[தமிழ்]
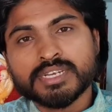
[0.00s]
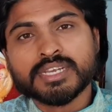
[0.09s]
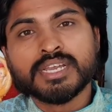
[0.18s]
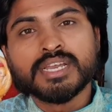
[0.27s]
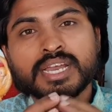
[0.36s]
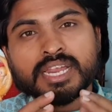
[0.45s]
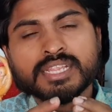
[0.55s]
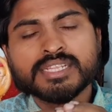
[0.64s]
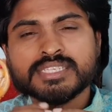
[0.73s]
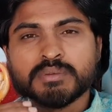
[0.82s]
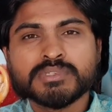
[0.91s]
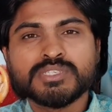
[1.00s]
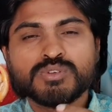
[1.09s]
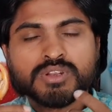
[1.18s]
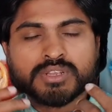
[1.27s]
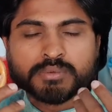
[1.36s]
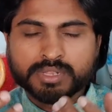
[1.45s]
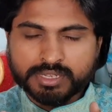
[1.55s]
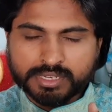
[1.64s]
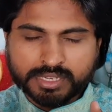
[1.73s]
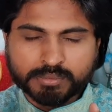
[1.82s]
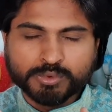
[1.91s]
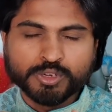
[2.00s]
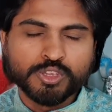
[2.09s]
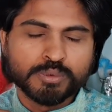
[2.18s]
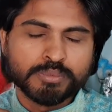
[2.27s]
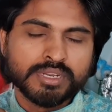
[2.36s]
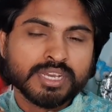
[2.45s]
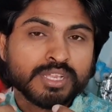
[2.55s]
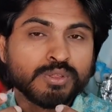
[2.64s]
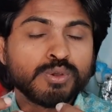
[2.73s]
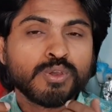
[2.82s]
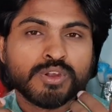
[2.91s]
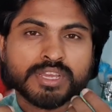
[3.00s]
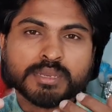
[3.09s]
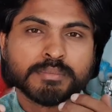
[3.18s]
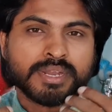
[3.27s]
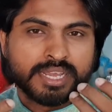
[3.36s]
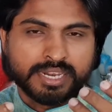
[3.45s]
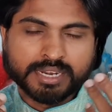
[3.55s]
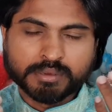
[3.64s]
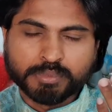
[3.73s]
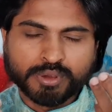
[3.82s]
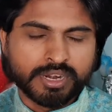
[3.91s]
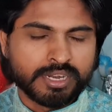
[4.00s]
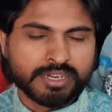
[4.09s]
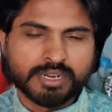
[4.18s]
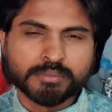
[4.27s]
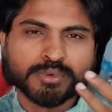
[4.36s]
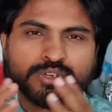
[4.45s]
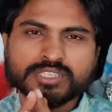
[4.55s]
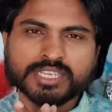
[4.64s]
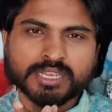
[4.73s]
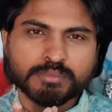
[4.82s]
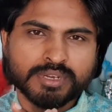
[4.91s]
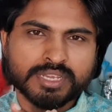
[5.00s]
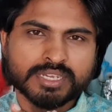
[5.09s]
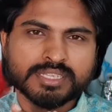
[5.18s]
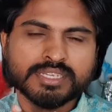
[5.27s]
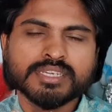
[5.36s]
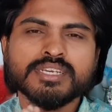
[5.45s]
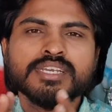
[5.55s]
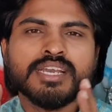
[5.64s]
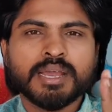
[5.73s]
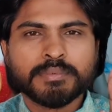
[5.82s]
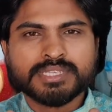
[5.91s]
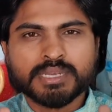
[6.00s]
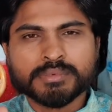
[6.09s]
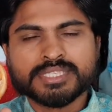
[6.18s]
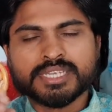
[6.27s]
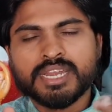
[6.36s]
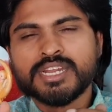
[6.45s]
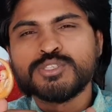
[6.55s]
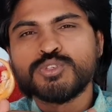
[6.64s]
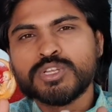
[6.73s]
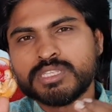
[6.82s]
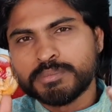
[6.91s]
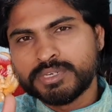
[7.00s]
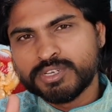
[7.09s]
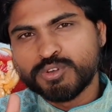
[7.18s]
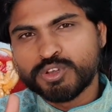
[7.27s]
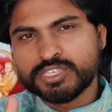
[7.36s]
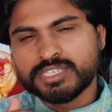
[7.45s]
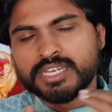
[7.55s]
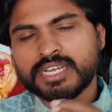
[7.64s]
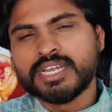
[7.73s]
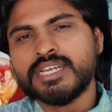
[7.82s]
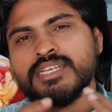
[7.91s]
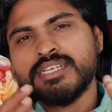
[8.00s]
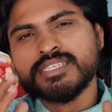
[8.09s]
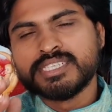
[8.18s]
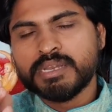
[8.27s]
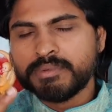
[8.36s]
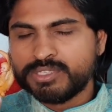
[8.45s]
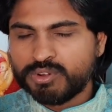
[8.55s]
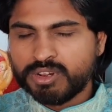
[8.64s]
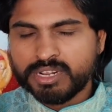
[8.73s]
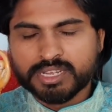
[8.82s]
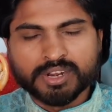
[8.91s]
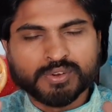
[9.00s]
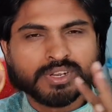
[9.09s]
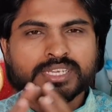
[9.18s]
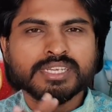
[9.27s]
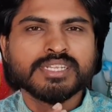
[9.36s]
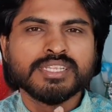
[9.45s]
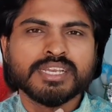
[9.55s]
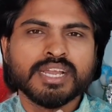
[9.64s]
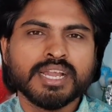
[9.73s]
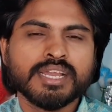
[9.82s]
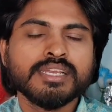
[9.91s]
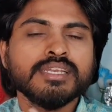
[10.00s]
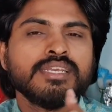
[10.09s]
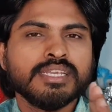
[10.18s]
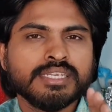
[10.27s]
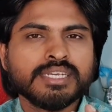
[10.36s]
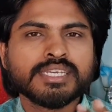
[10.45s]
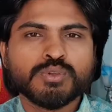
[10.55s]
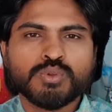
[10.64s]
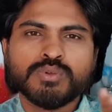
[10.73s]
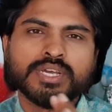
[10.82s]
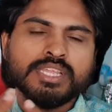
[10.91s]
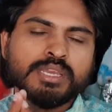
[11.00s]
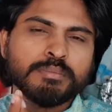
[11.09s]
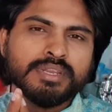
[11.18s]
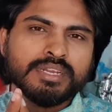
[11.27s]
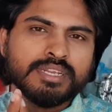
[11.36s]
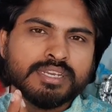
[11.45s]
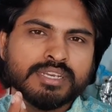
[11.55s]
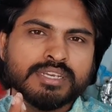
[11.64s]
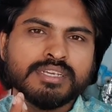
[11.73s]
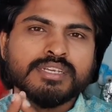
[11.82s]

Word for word: இருங்க அல்லது சமைச்ச உணவில் தான் இருக்க முடியும் அப்படின்னா அது உங்களுடைய மன என்ன போராட்டம் நம்ம ஒன்றும் செய்ய முடியாது அப்போ சமைச்சதுலன்னா சோத்தை மட்டும் குறைச்சிக்கோங்க சமைச்ச உணவு இருக்கிறனோட இருந்துக்கோங்க இயற்கை உணவு அதிகமாக எடுங்க